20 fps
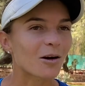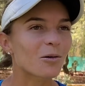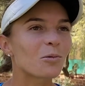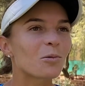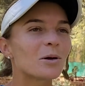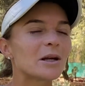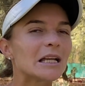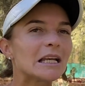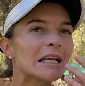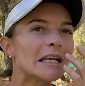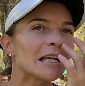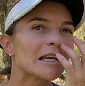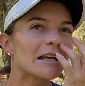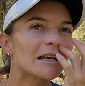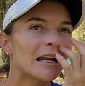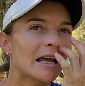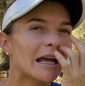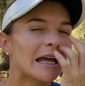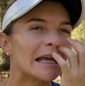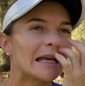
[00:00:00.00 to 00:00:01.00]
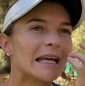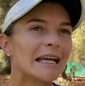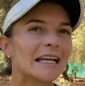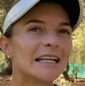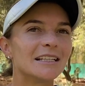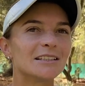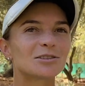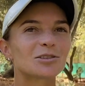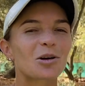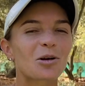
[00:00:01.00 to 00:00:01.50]
Will eh,
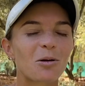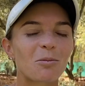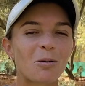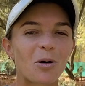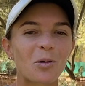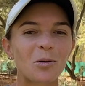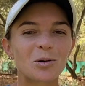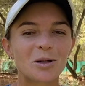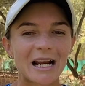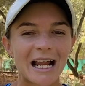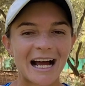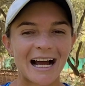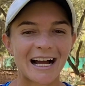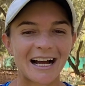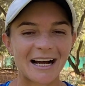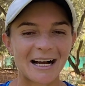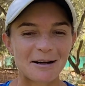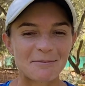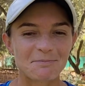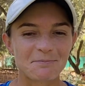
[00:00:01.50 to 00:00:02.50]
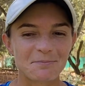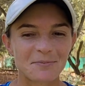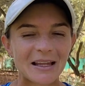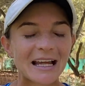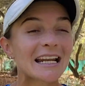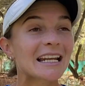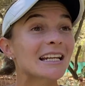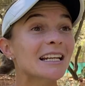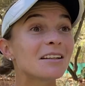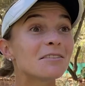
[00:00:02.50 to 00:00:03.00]
hizo como una
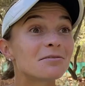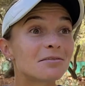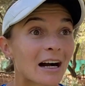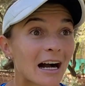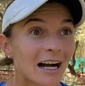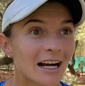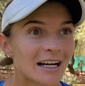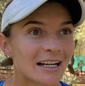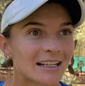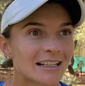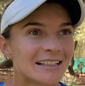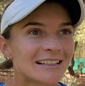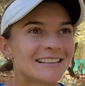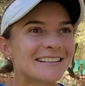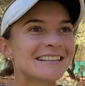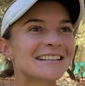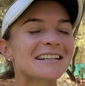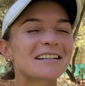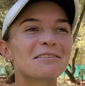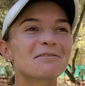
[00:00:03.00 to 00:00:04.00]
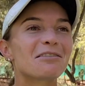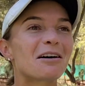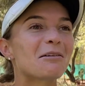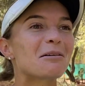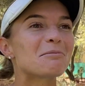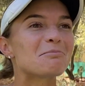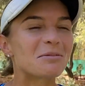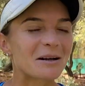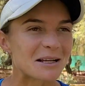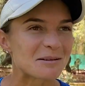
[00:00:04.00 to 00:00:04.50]
rifa,
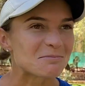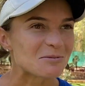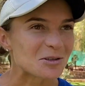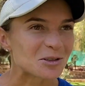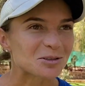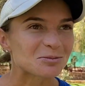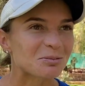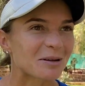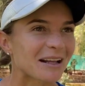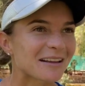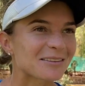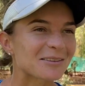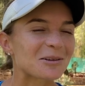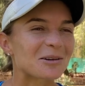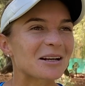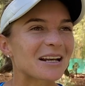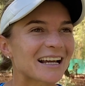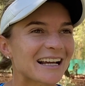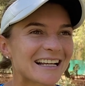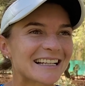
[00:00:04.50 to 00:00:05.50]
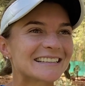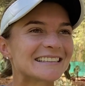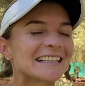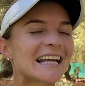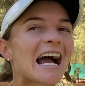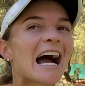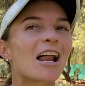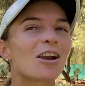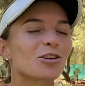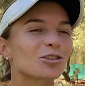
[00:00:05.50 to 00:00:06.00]
rifaba premios para toda la
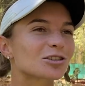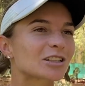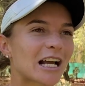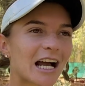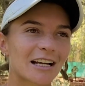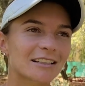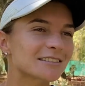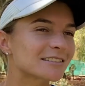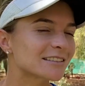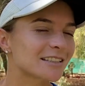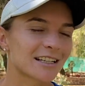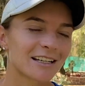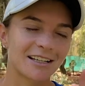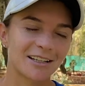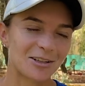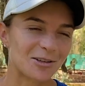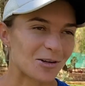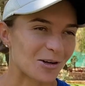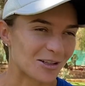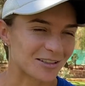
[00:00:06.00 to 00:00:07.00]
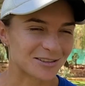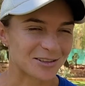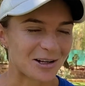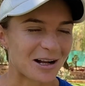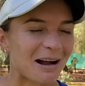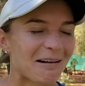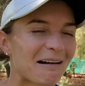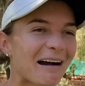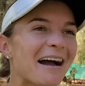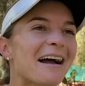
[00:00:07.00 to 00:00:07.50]
gente, a los cast no les
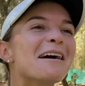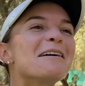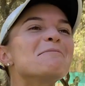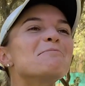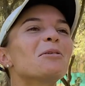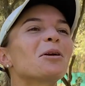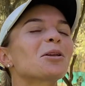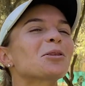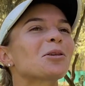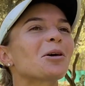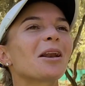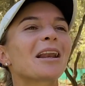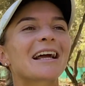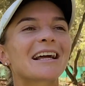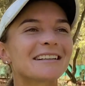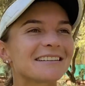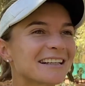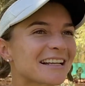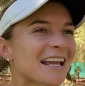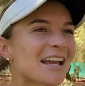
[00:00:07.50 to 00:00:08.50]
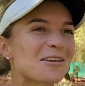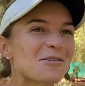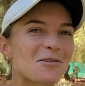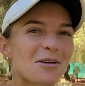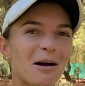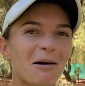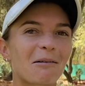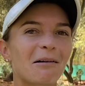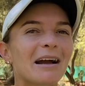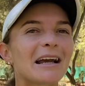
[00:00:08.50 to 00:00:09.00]
tocaba, pero a toda la gente que
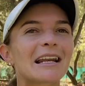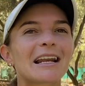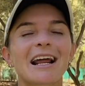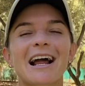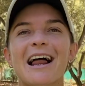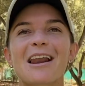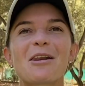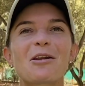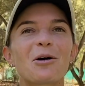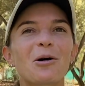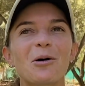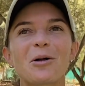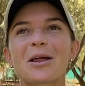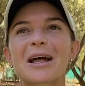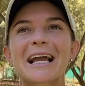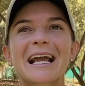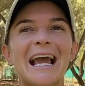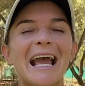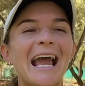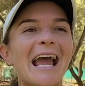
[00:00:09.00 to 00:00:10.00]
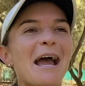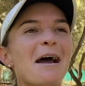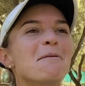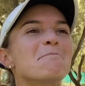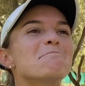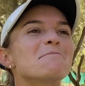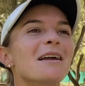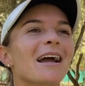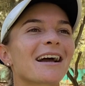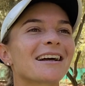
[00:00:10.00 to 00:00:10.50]
ayudaba y regaló de que
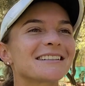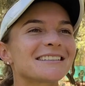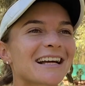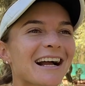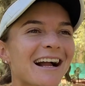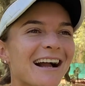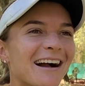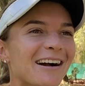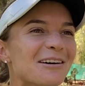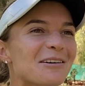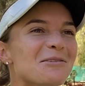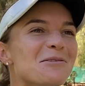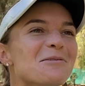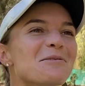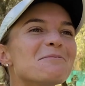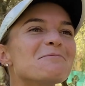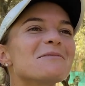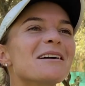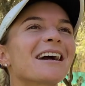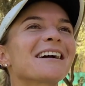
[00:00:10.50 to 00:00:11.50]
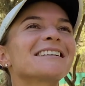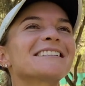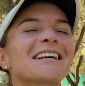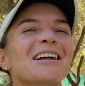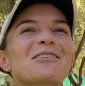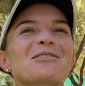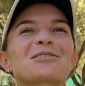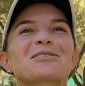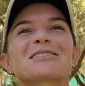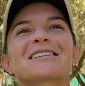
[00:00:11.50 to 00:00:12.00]
viajes a Cancún, viajes a
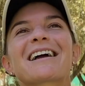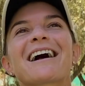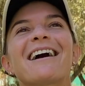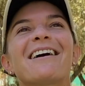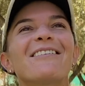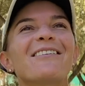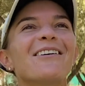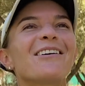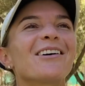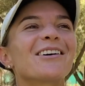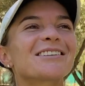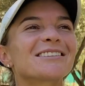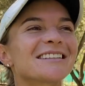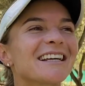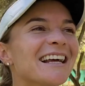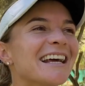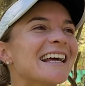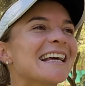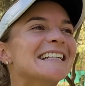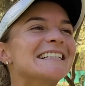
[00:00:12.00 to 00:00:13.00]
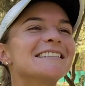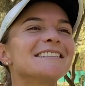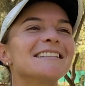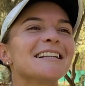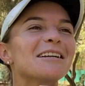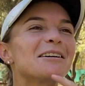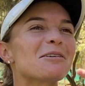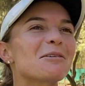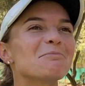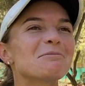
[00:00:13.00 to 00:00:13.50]
Los Cabos,
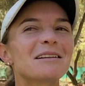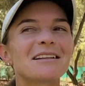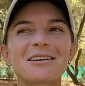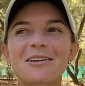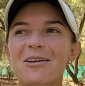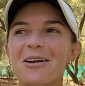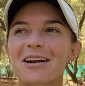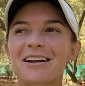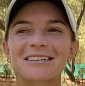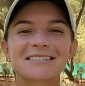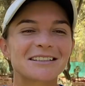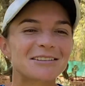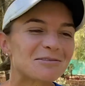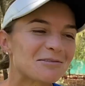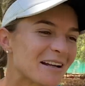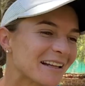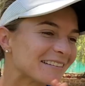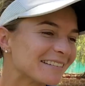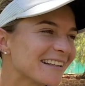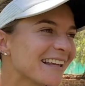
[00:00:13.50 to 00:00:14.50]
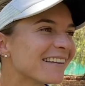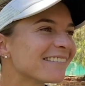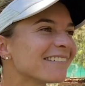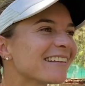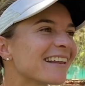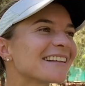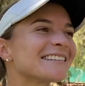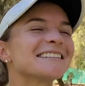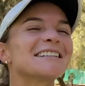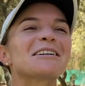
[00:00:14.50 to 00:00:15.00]
5 mil dólares en una
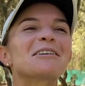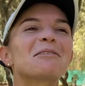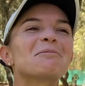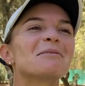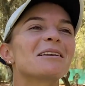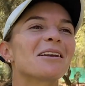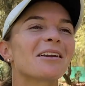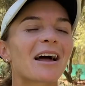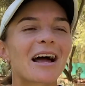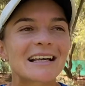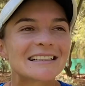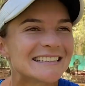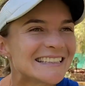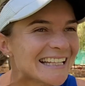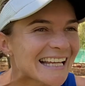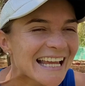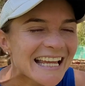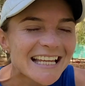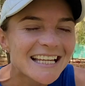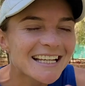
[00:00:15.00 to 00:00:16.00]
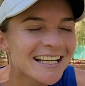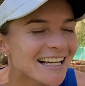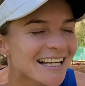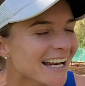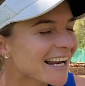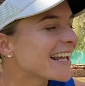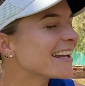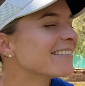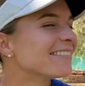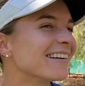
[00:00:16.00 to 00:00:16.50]
tienda, 5 mil, así
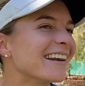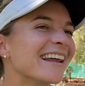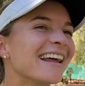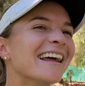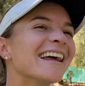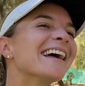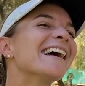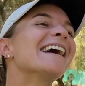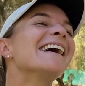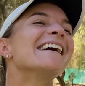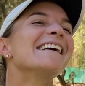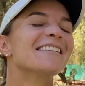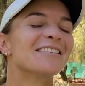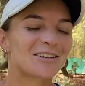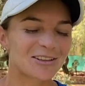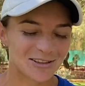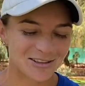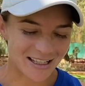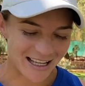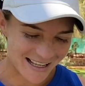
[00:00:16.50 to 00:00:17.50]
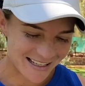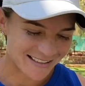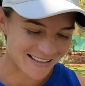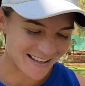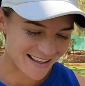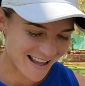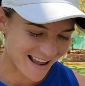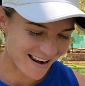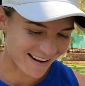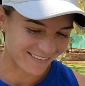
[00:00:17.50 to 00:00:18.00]
increíble. Entonces este
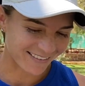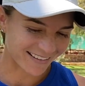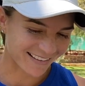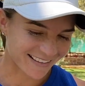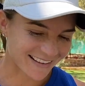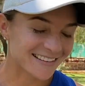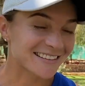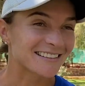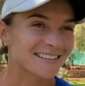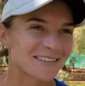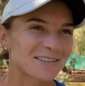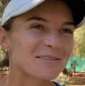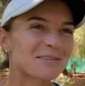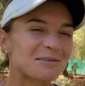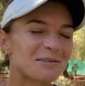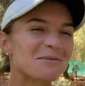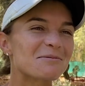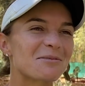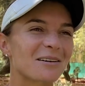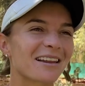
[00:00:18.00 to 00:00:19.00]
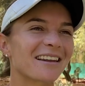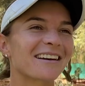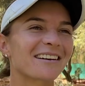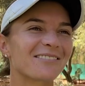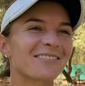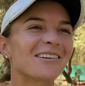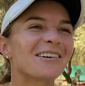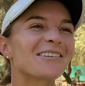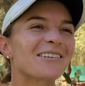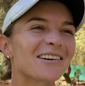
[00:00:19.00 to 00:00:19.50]
día la verdad que sí estuvo muy padre,
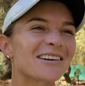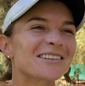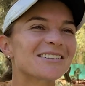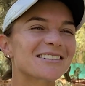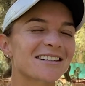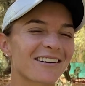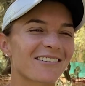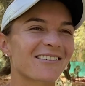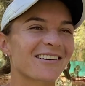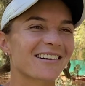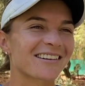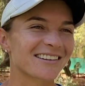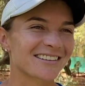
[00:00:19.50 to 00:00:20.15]
muy buenos recuerdos.